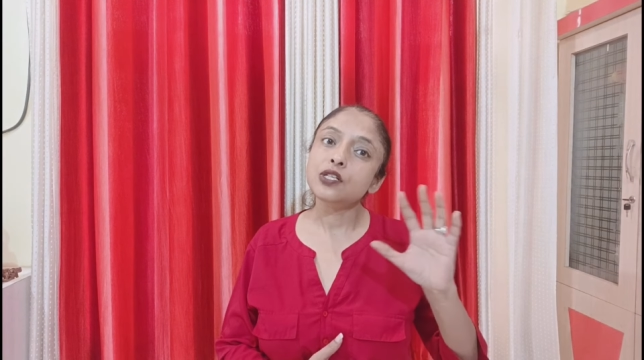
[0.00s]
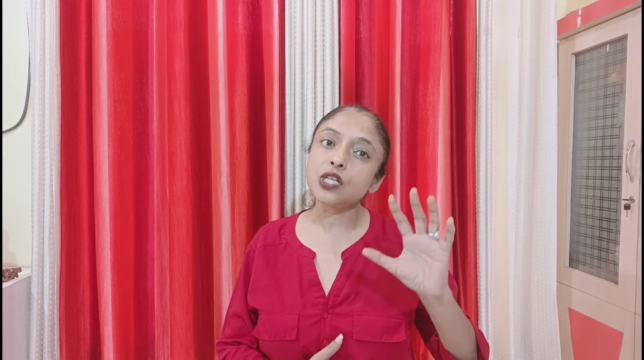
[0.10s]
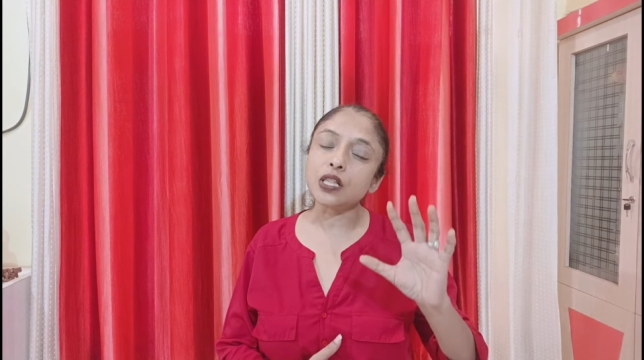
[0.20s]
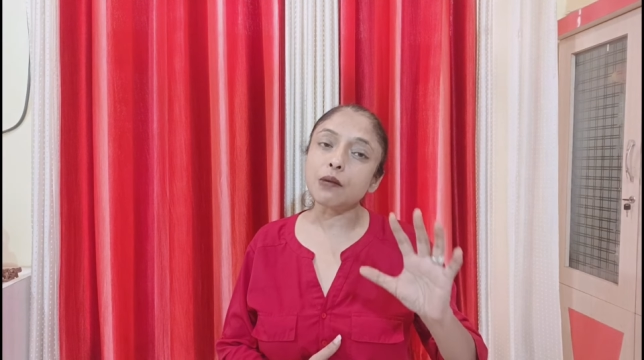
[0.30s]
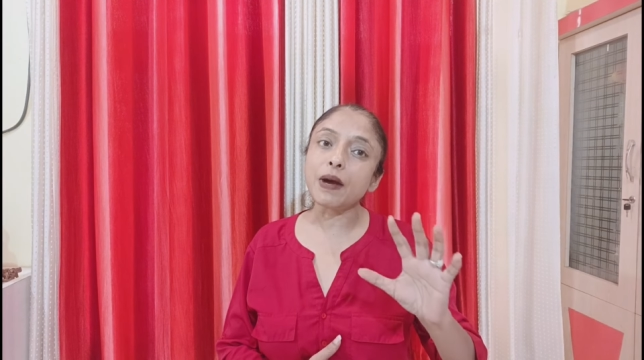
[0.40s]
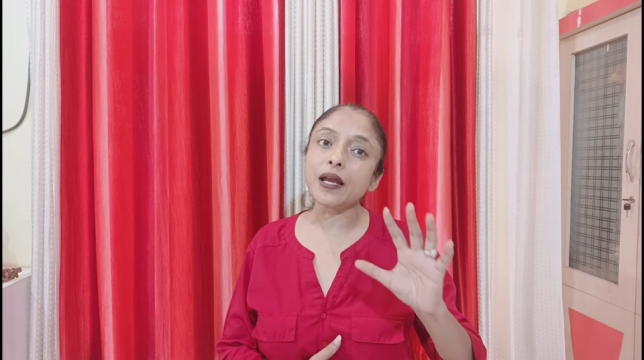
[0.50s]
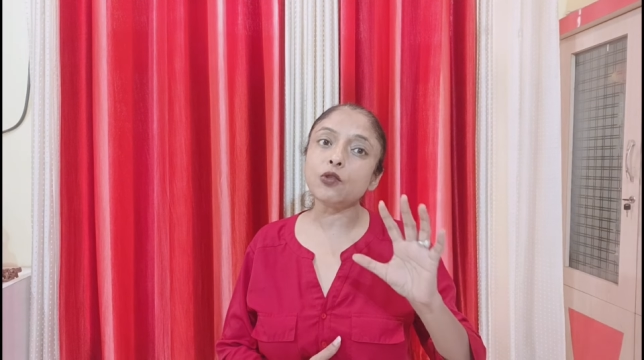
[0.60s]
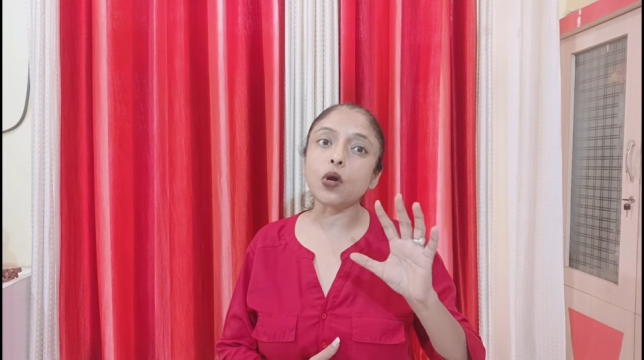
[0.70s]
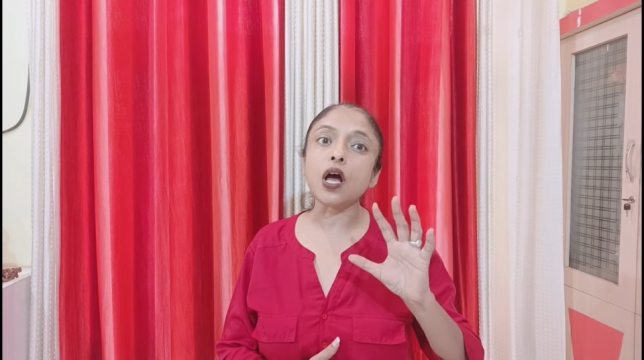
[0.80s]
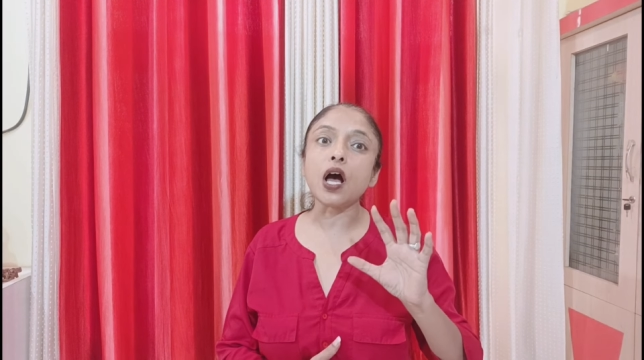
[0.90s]
चंद्रमा के
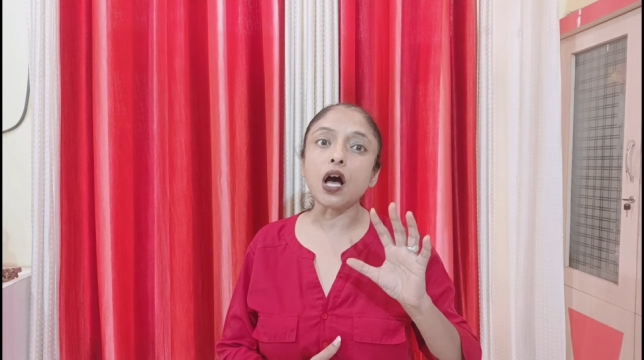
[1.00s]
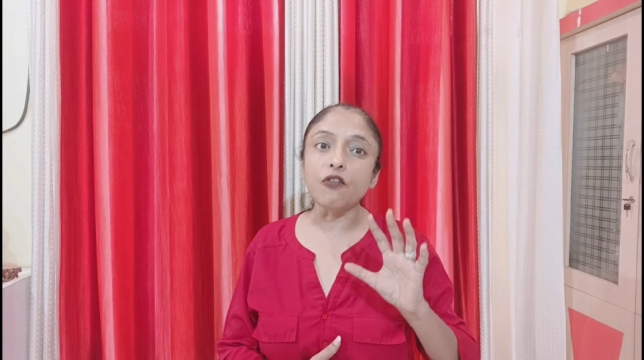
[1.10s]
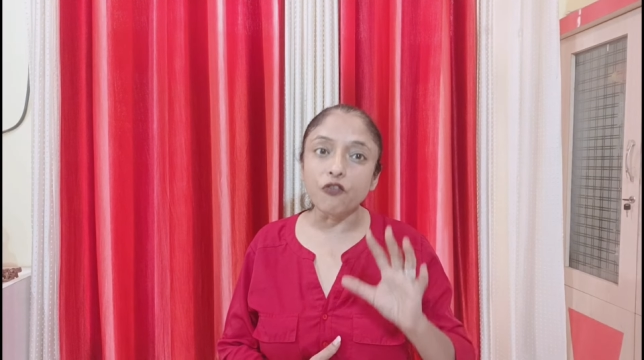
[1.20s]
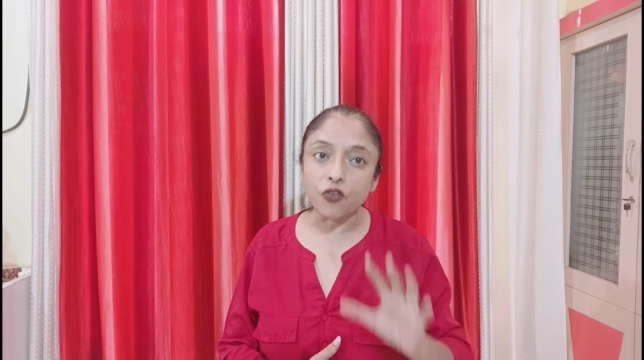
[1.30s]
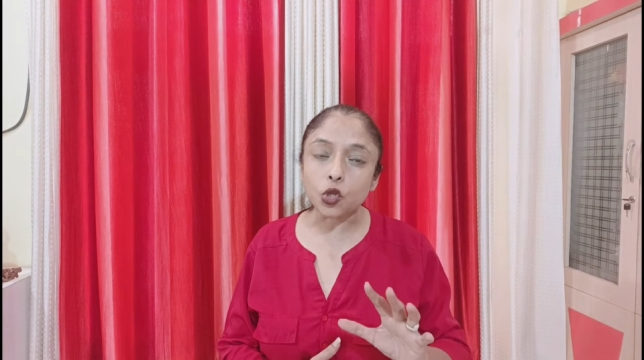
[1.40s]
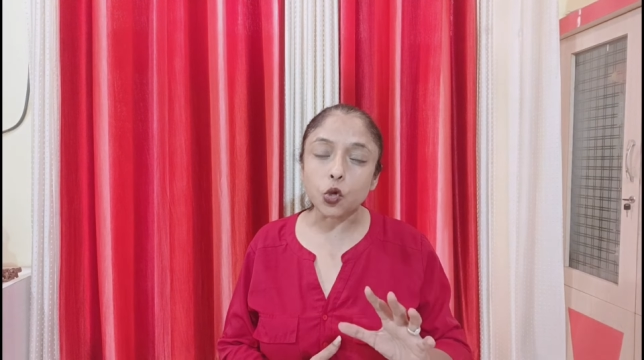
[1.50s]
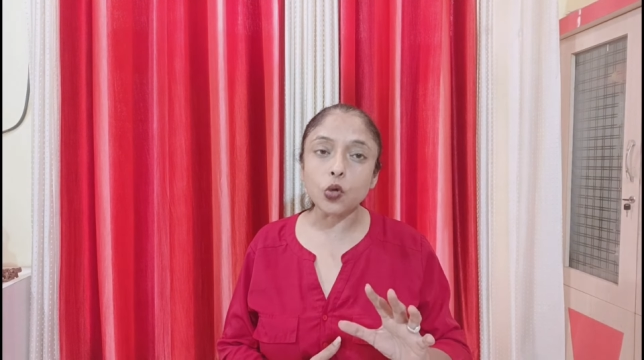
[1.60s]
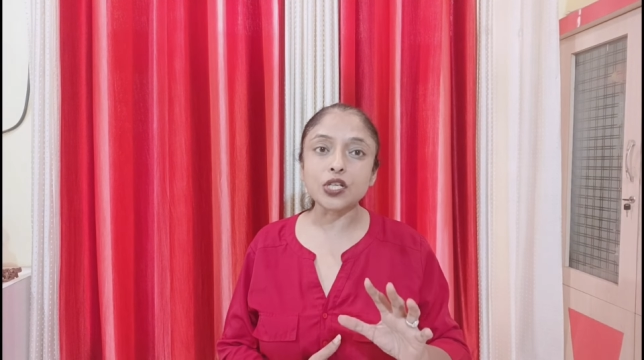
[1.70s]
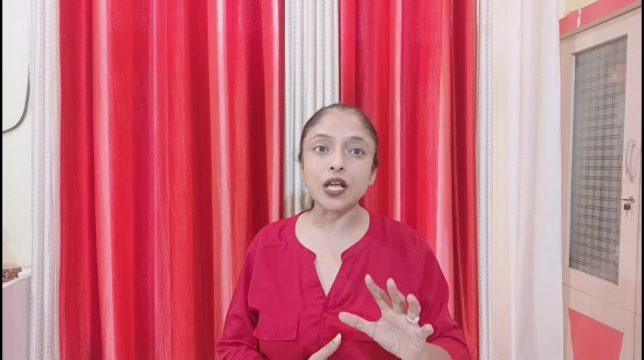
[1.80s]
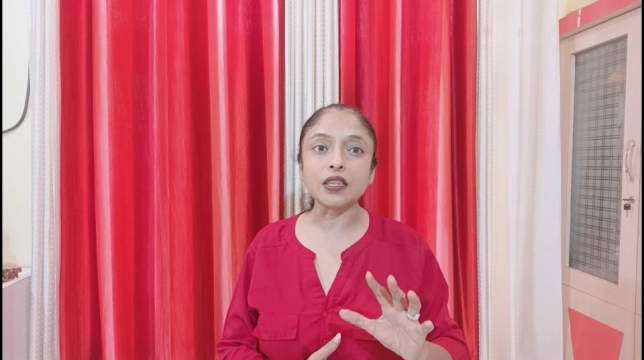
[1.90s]
द्वारा अवरुद्ध
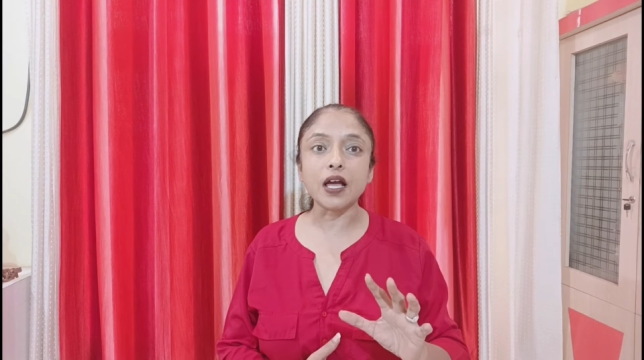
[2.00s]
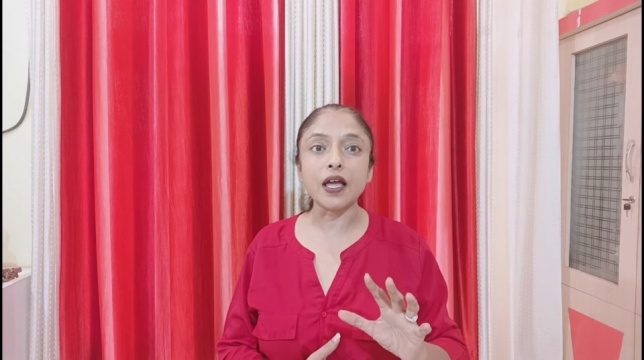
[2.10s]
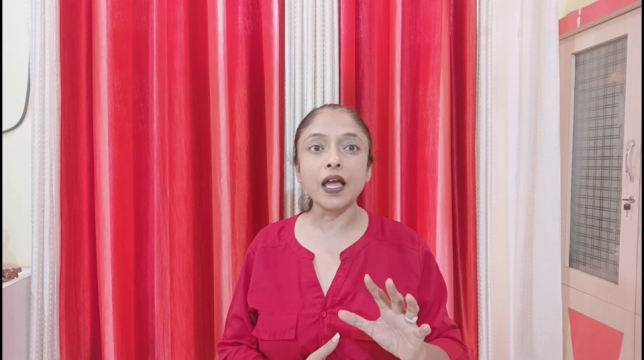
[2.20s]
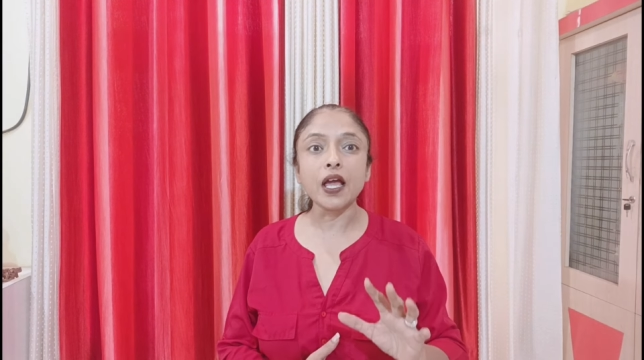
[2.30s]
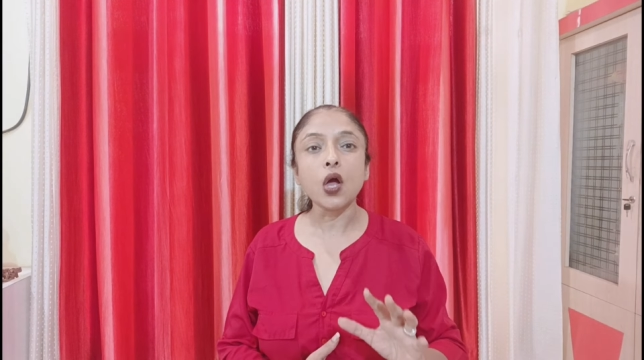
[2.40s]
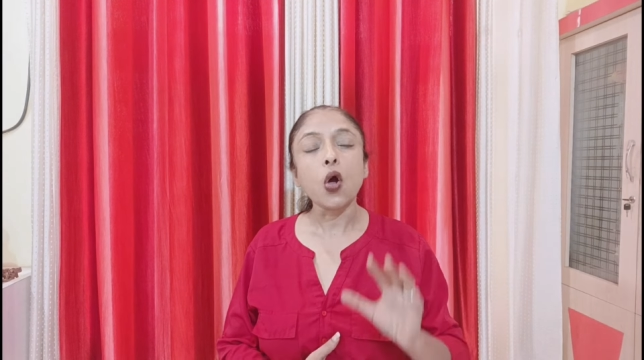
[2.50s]
हो जाता है